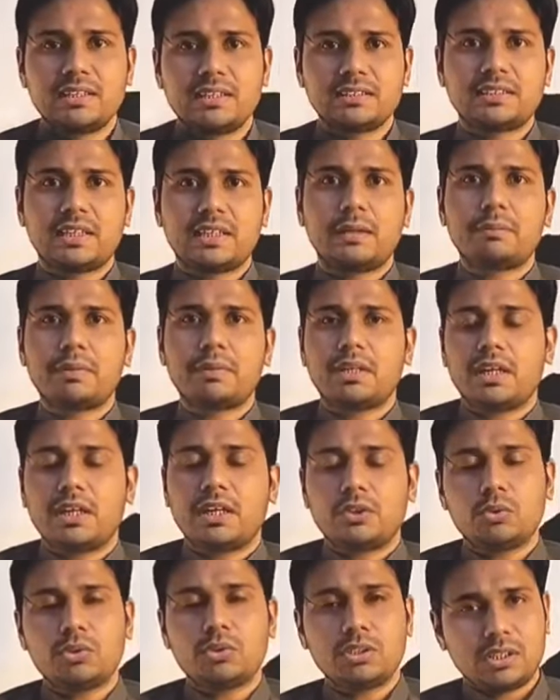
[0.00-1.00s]
इस टाइप का
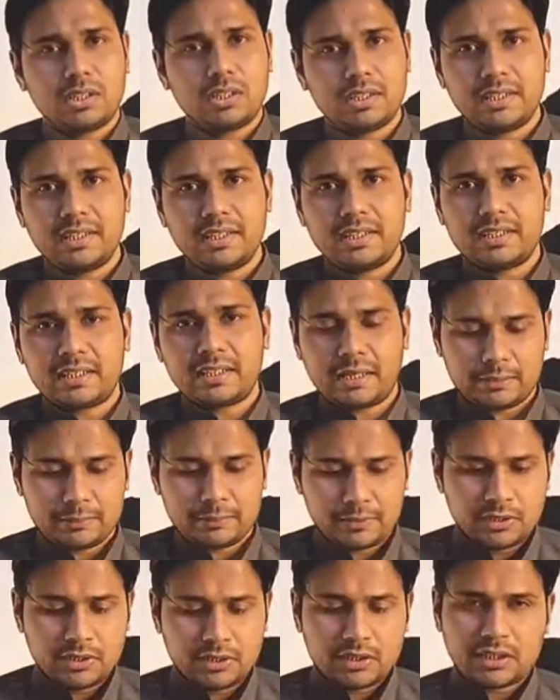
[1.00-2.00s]
कार्टून ले लेना है
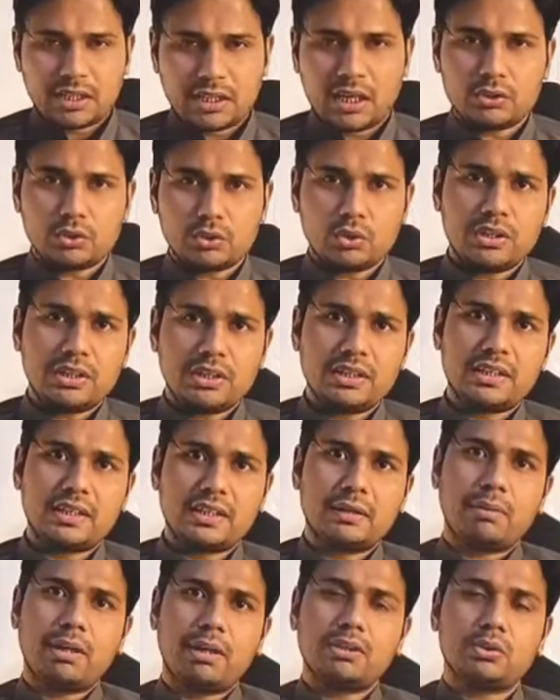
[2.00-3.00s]
कार्टून लेने
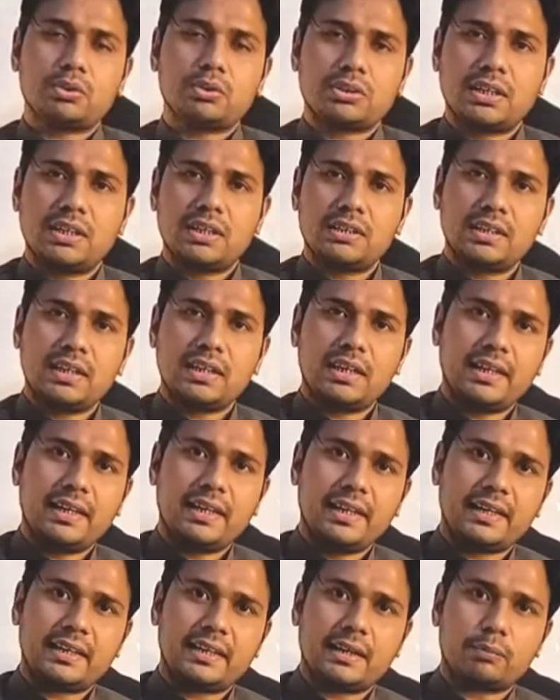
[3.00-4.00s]
के बाद उसके अंदर
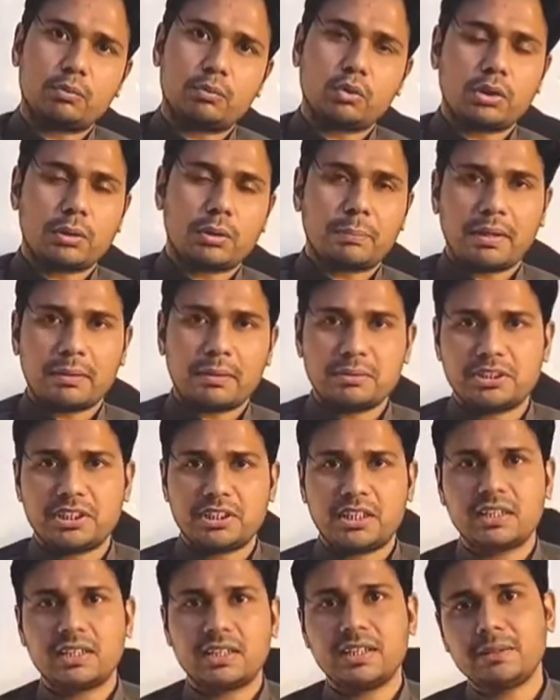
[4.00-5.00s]
एक आपको कपड़ा
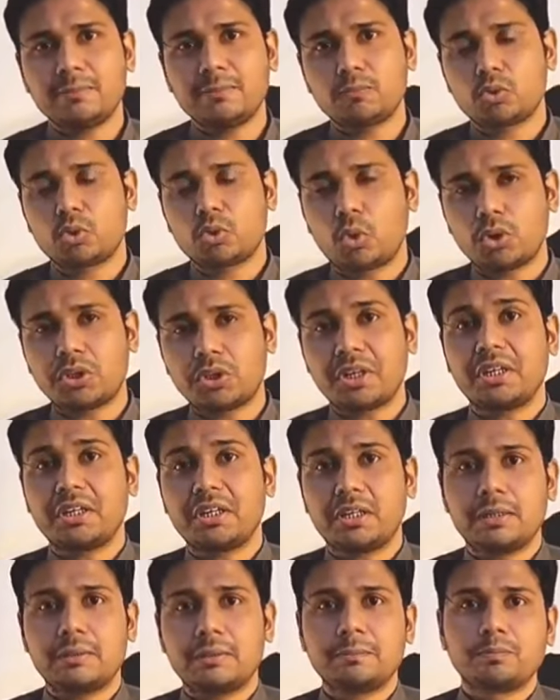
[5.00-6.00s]
बिछाना है कॉटन
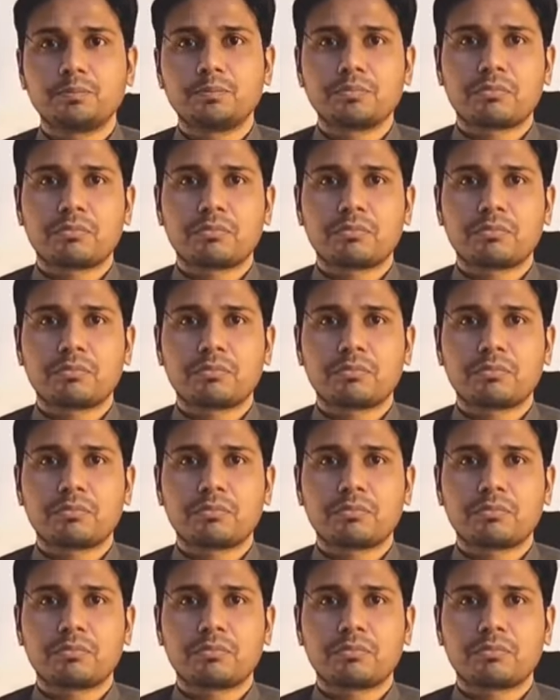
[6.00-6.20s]
का